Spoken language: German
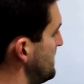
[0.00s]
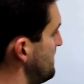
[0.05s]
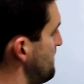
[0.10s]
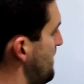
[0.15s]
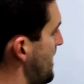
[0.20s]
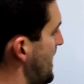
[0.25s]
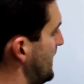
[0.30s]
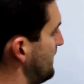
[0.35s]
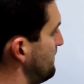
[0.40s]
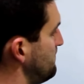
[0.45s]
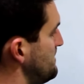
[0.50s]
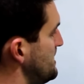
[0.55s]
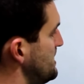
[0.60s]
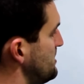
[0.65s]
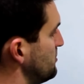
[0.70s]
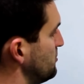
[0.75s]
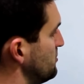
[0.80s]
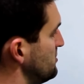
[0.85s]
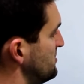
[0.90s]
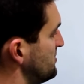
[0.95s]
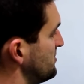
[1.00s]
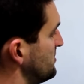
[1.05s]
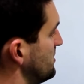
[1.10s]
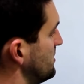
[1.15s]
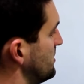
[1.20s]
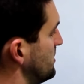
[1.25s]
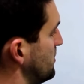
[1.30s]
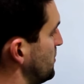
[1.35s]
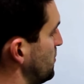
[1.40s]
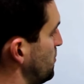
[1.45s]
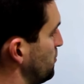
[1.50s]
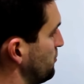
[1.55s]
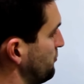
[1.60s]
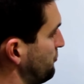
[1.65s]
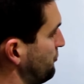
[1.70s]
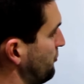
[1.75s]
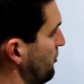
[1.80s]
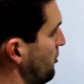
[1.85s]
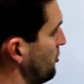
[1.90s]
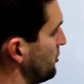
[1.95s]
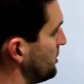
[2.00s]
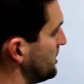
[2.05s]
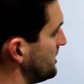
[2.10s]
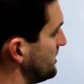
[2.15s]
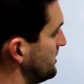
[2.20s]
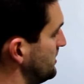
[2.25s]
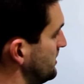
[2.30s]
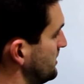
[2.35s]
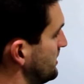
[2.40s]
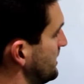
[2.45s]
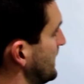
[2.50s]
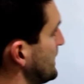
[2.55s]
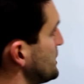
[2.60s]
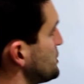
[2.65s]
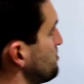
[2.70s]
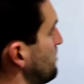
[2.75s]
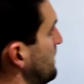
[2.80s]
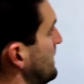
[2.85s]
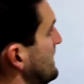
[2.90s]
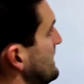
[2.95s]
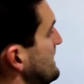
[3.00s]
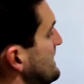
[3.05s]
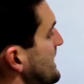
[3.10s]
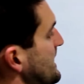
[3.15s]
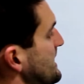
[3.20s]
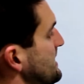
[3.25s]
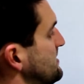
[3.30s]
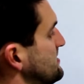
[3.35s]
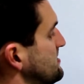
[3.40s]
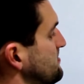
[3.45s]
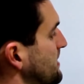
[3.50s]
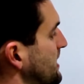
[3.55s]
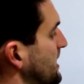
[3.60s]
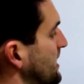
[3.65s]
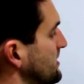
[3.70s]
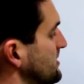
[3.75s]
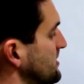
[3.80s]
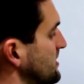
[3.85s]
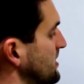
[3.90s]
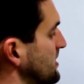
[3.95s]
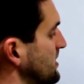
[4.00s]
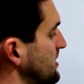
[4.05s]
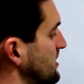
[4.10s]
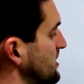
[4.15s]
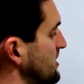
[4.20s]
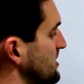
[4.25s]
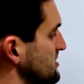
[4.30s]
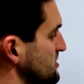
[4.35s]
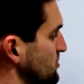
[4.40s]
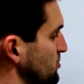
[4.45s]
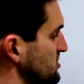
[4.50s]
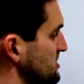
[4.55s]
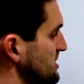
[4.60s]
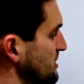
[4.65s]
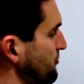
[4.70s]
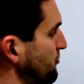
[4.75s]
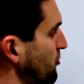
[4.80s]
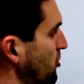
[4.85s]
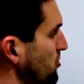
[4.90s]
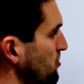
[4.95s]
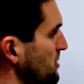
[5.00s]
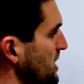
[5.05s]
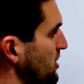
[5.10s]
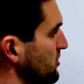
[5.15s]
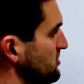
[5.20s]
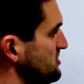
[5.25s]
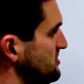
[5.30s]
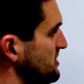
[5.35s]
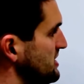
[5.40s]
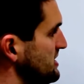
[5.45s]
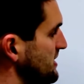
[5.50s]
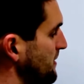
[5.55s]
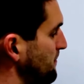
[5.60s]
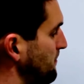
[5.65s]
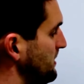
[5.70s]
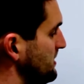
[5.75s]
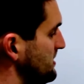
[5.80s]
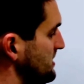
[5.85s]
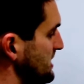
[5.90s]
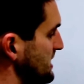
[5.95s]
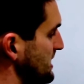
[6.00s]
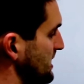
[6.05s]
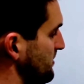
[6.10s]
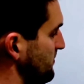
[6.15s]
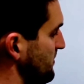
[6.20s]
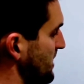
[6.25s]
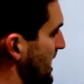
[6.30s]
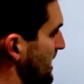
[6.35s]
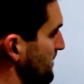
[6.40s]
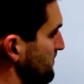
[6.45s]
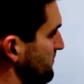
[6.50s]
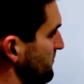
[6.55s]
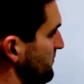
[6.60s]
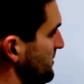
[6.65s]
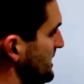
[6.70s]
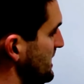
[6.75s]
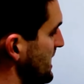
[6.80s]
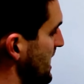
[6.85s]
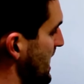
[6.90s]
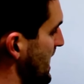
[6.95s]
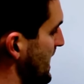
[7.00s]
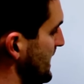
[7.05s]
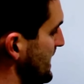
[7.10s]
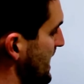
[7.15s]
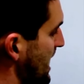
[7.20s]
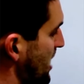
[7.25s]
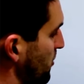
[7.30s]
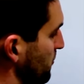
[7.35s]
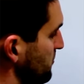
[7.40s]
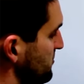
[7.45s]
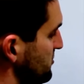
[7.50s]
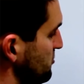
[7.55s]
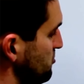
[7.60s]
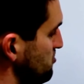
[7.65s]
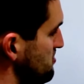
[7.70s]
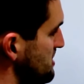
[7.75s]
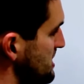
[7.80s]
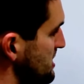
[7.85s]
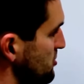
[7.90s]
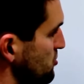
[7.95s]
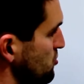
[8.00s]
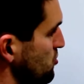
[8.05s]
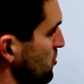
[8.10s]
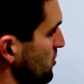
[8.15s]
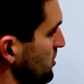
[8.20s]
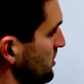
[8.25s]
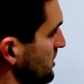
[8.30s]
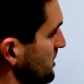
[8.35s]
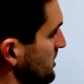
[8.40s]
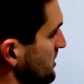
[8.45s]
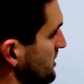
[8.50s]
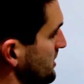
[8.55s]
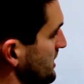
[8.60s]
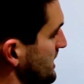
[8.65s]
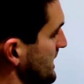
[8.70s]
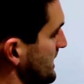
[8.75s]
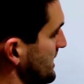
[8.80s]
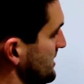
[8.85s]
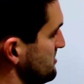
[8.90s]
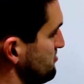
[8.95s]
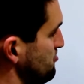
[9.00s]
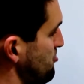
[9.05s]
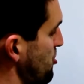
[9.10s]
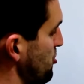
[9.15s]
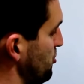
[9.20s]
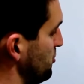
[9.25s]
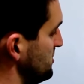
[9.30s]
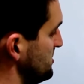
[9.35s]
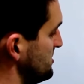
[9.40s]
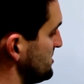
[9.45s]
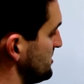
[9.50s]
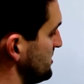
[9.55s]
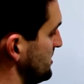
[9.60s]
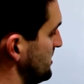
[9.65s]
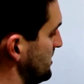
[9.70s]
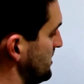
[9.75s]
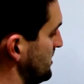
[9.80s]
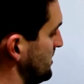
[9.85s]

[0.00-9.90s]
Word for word: immer ein Minus und vorne entsprechend der x-Wert. So ist die Formel auch zu interpretieren. Wir haben wieder eine Aufsummierung, hier das Plus,